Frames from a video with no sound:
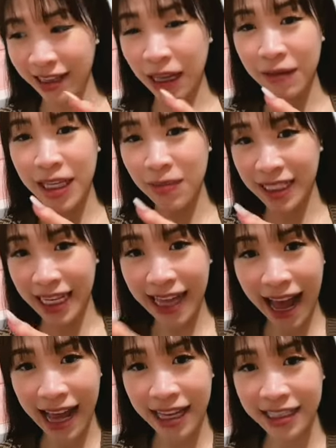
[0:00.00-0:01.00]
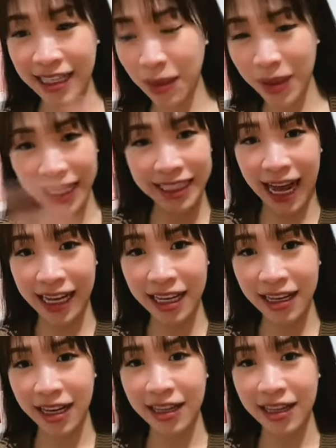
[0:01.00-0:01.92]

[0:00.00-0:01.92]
tại vì khi mà dễ ra ấy, dễ sang bên tay trái ấy,